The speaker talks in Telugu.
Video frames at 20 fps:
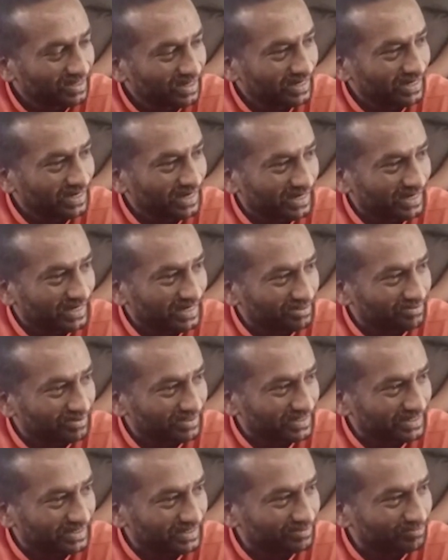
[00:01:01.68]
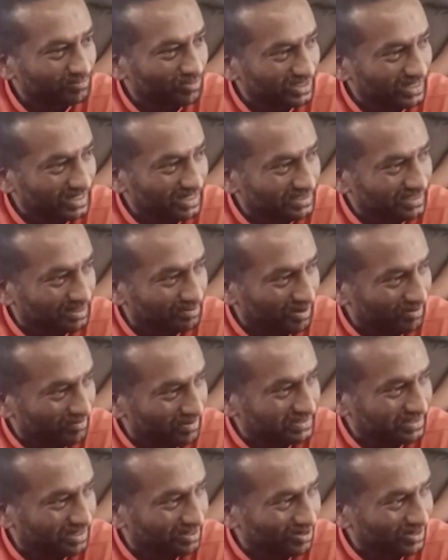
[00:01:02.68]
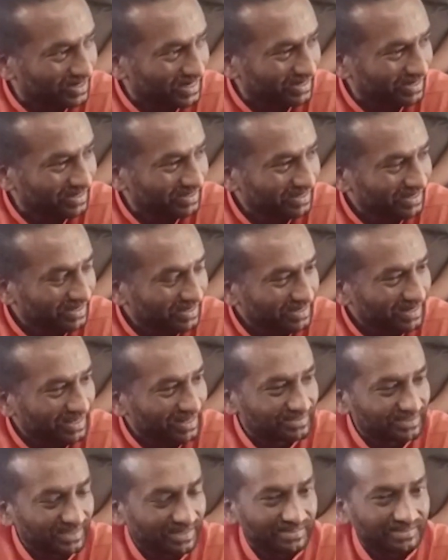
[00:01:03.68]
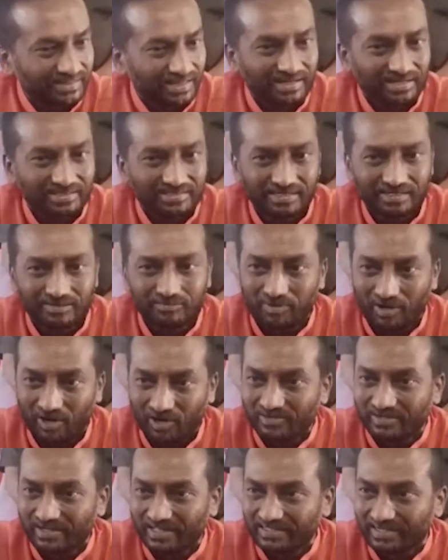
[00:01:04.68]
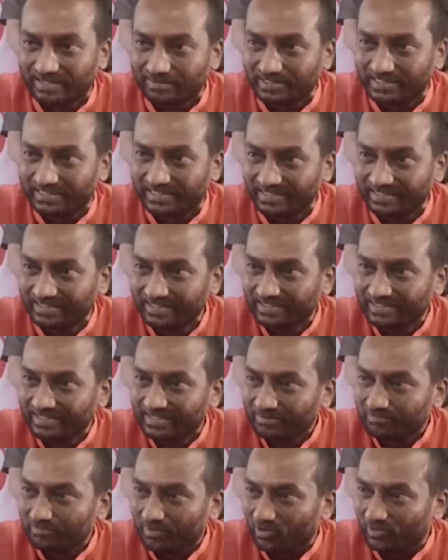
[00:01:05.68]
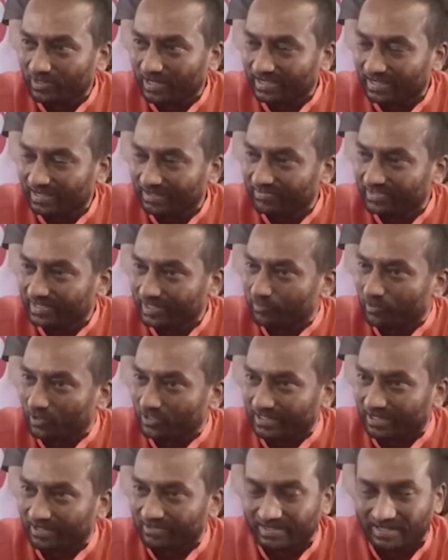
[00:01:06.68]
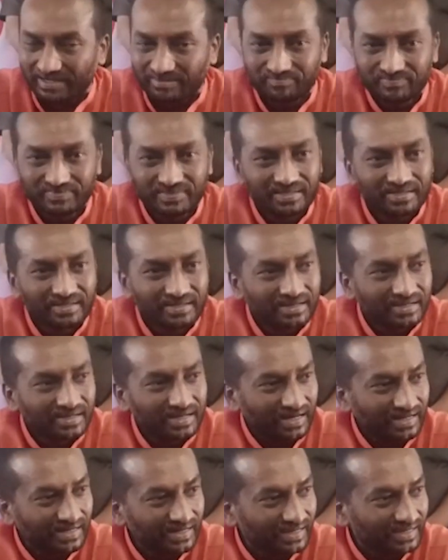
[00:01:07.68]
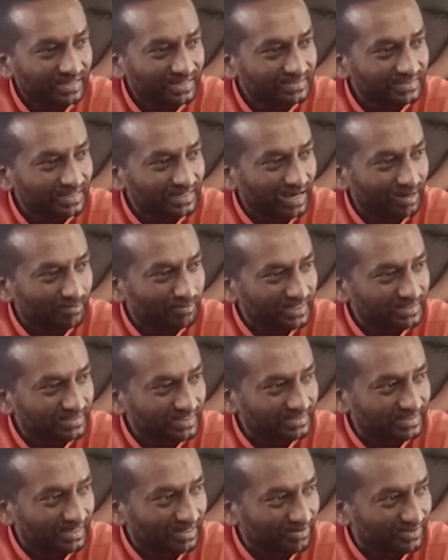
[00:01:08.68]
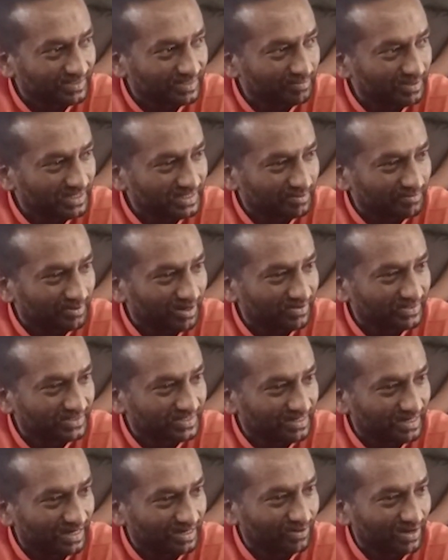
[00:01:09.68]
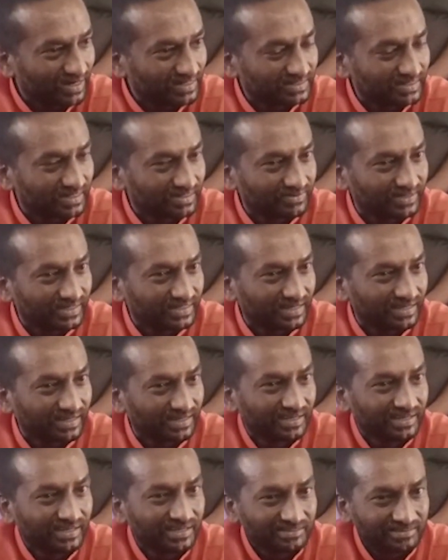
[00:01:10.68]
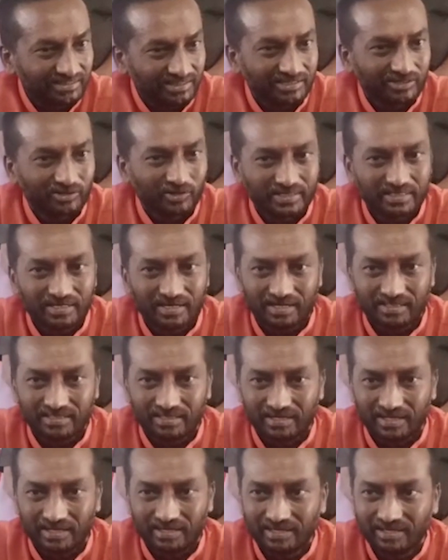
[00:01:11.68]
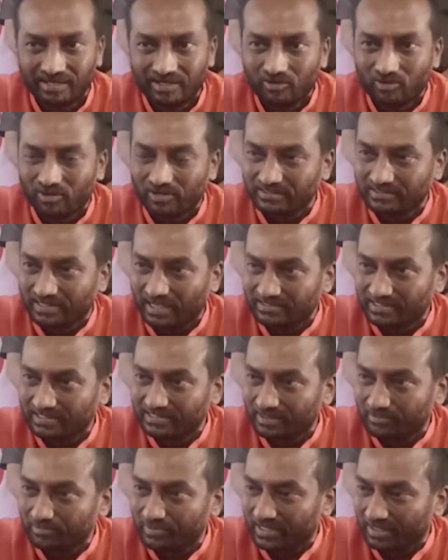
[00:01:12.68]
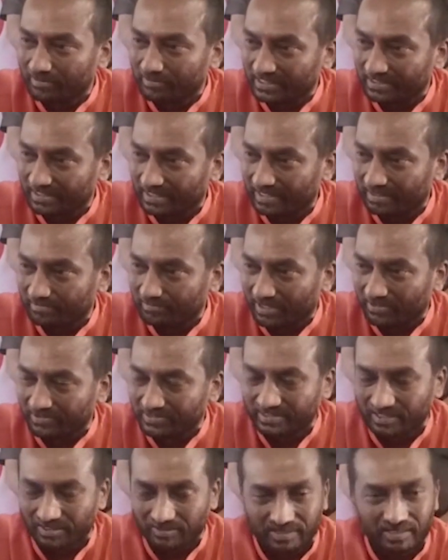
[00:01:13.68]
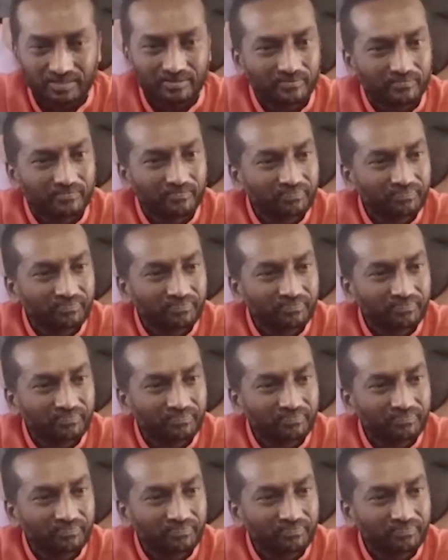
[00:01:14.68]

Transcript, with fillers: ఎన్నికైనటువంటి మొదటి సమావేశంలోనే నిరసన తెలియజేయడం బాగుండదు కాబట్టి మౌనంగా వినిపోతా ఉన్నాం కానీ జిల్లా పరిషత్ సర్వసభ్య సమావేశం నడవాల్సినటువంటి తీరు ఇది కాదని ఒక శాసనసభ్యునిగా మాత్రం నేను భావిస్తూ ఉన్నాను